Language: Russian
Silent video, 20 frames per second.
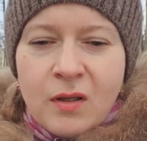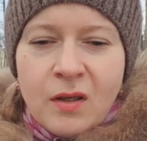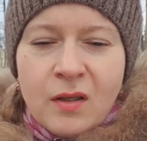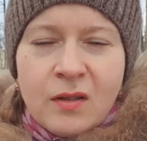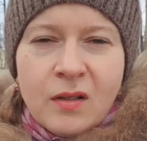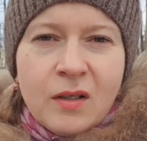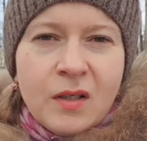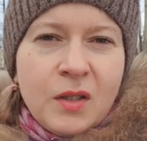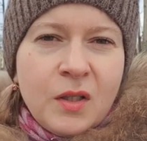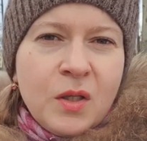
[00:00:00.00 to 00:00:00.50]
Я
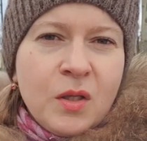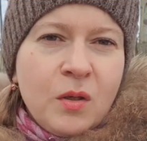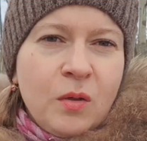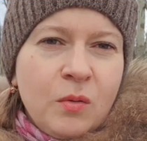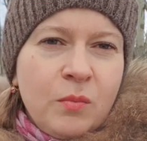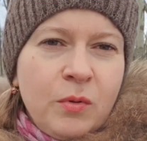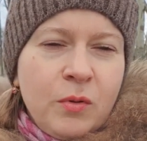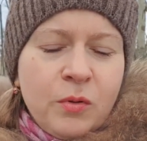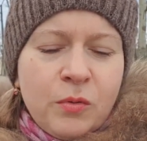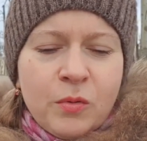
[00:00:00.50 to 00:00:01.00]
так это не
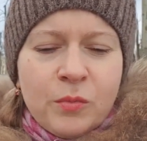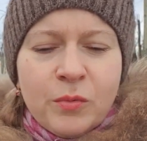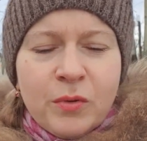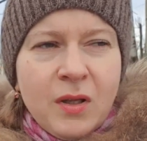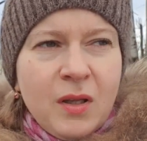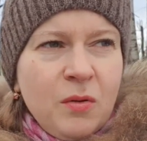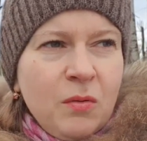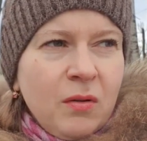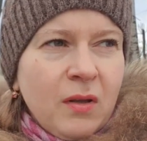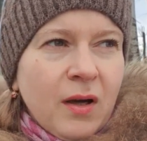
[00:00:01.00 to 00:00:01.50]
люблю. Думаю,
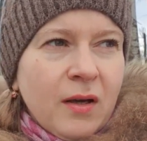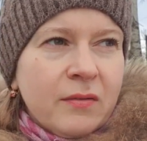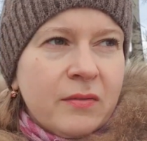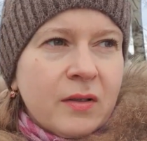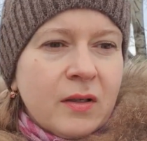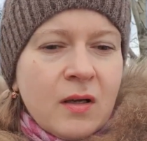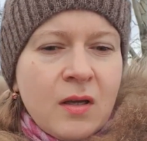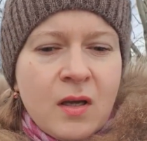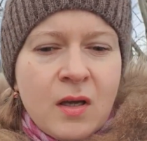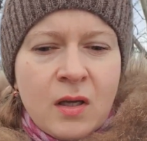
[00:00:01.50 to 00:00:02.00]
да ну
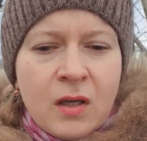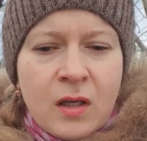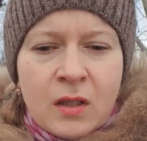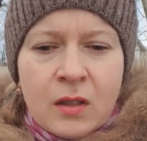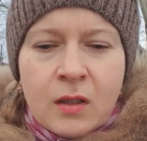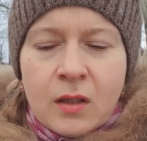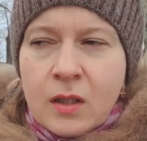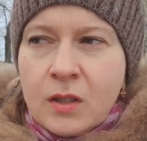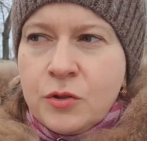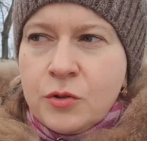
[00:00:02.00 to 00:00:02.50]
нафиг.
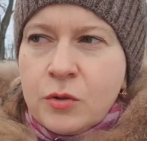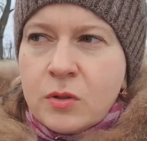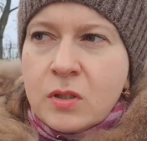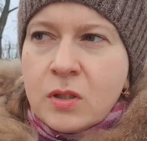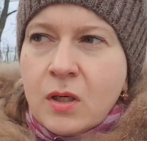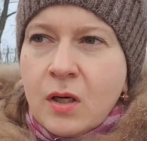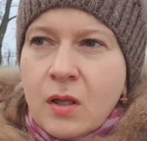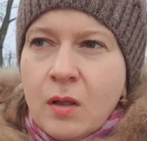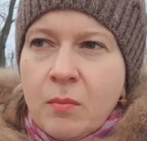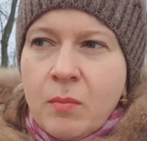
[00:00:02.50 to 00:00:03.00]
Не хочу
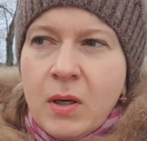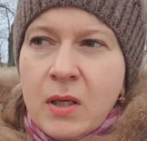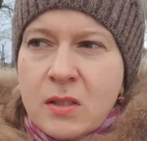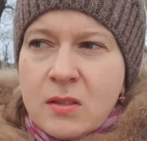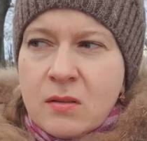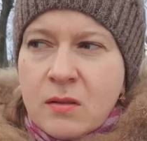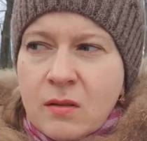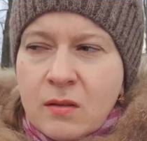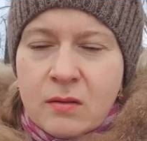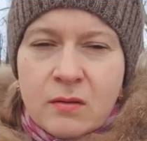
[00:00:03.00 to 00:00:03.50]
этих
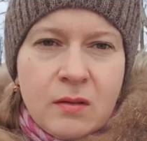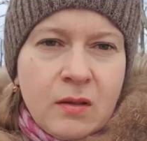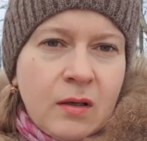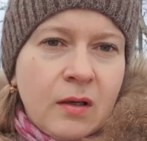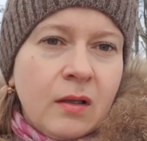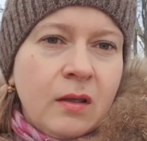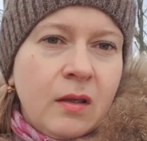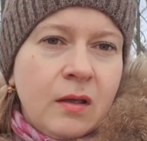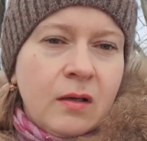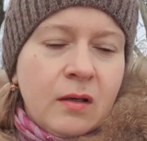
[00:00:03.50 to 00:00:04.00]
колбасок
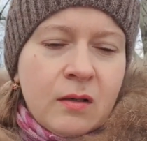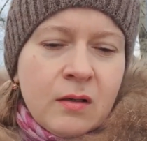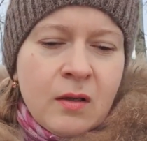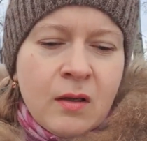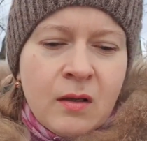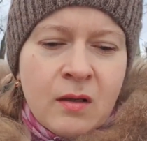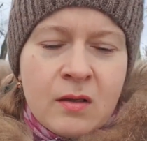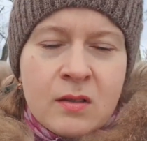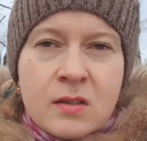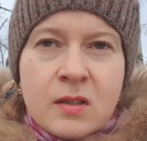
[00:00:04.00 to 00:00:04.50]
никаких.
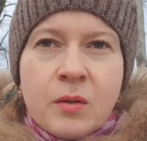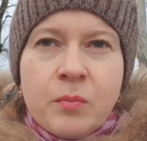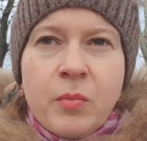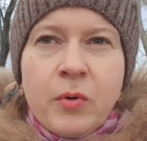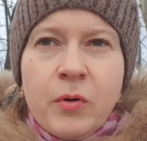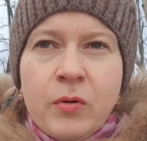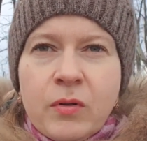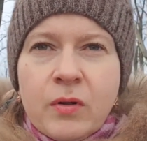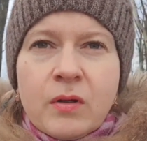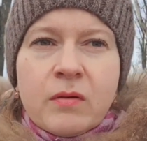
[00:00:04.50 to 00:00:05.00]
С этой
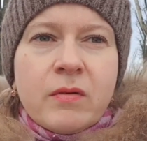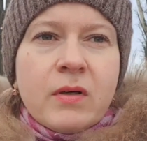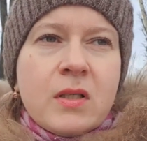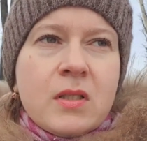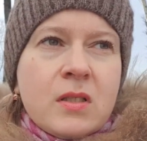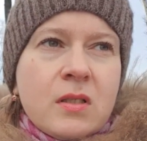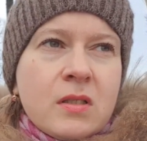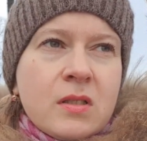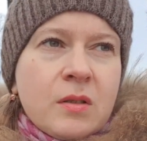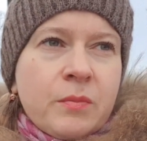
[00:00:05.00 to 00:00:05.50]
пленкой
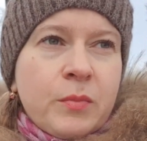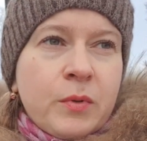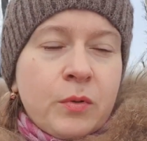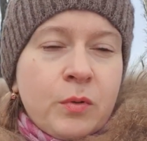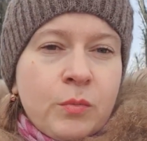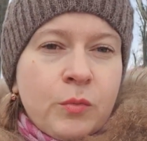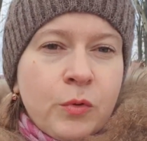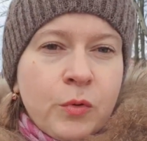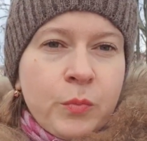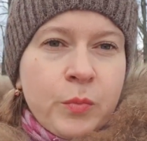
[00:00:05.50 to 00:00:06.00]
возиться,
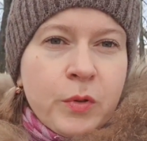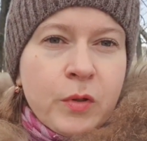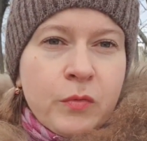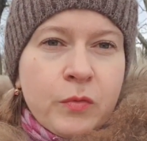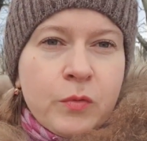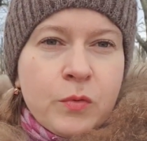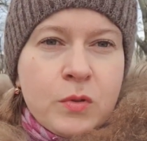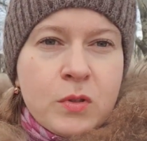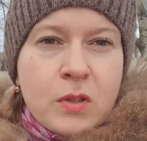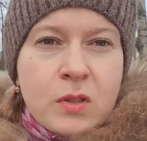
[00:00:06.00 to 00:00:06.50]
поэтому купила
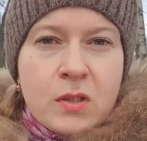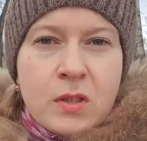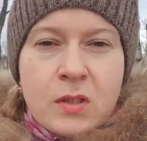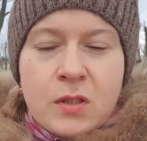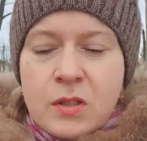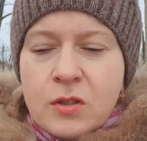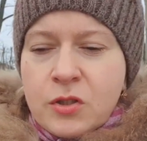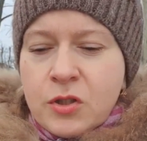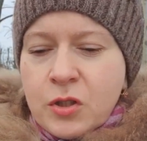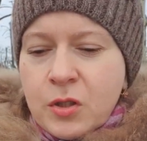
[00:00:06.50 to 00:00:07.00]
вкусные
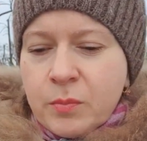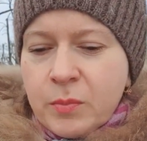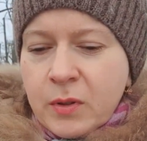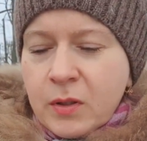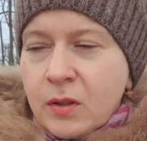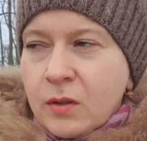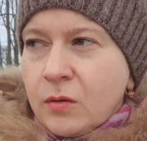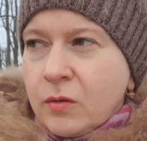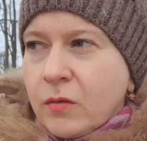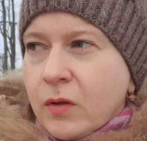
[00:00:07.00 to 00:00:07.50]
сосисочки и
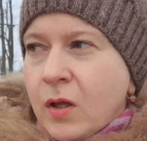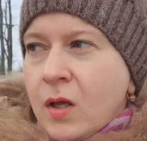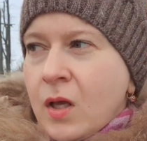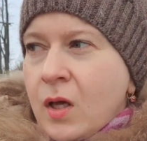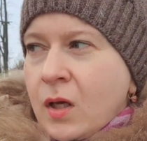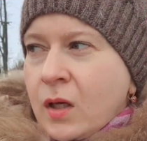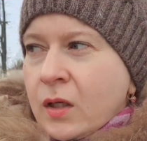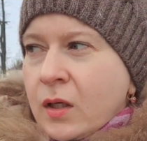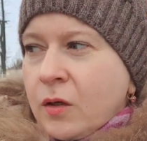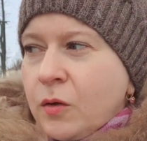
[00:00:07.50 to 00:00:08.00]
приготовила.
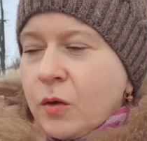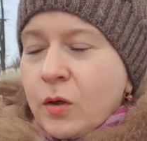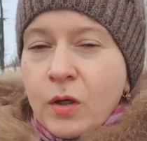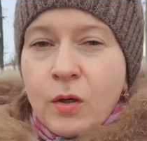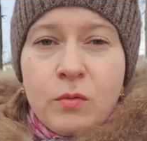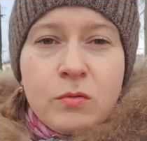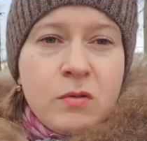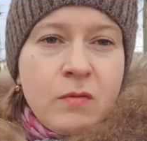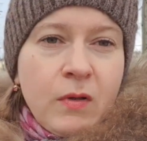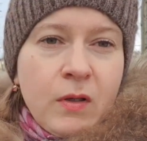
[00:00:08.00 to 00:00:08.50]
Я говорю,
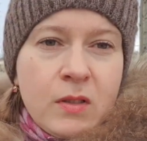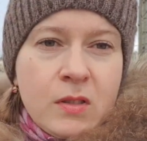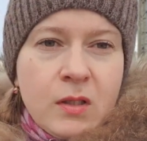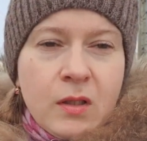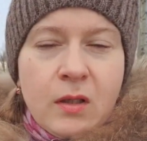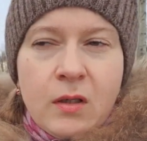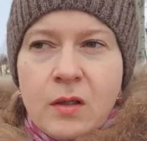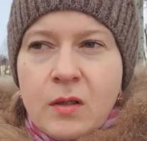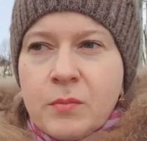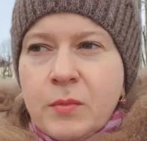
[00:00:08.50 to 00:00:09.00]
я удивляюсь
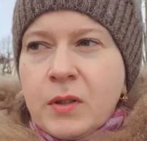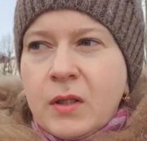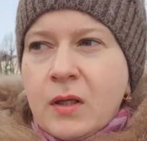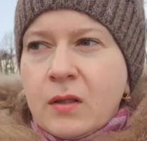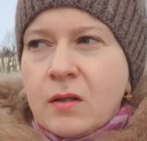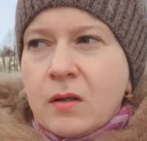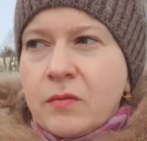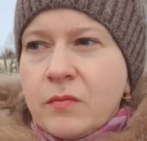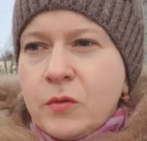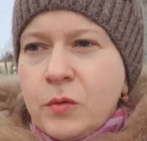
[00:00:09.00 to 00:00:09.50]
таких
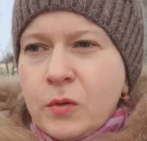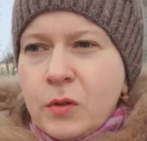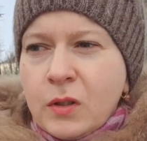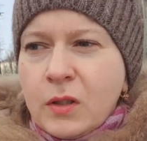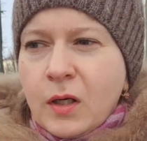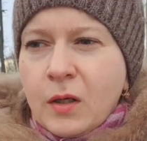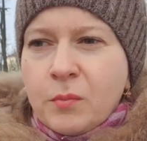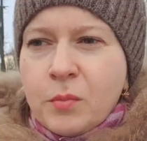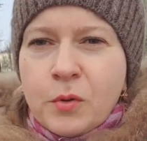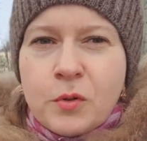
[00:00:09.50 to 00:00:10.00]
комментаторов. Ну это
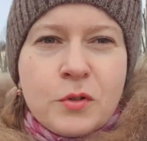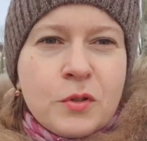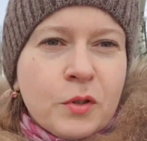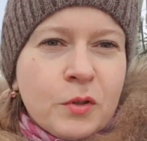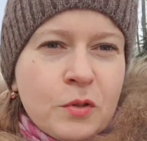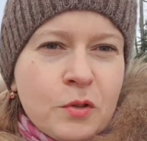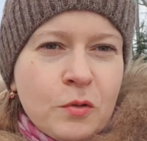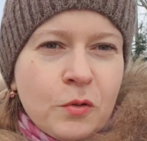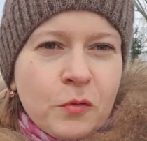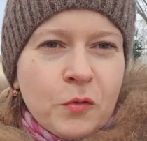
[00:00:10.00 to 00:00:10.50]
так просто,
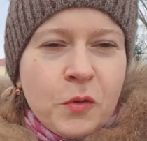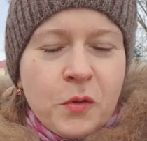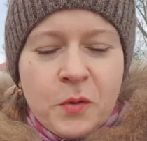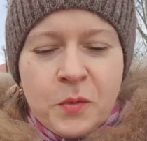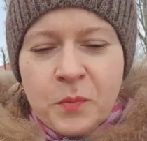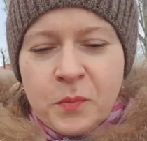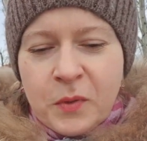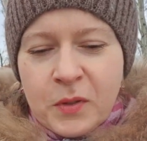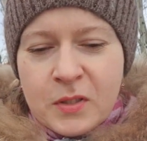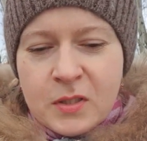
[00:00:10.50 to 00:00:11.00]
к слову,
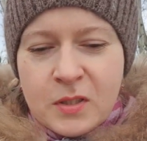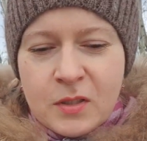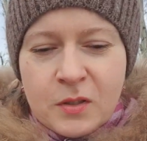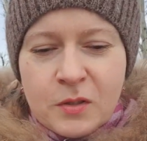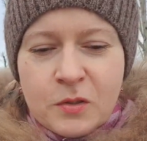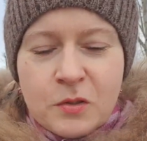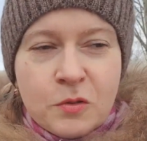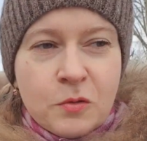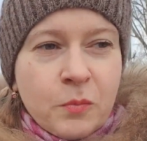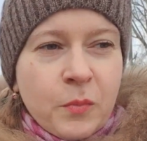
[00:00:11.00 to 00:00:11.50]
про
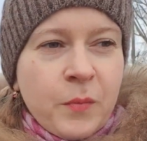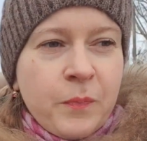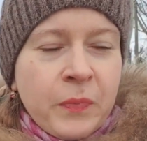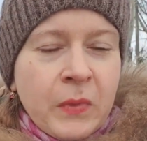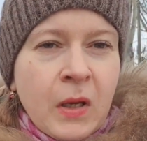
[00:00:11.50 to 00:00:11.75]
сырный суп.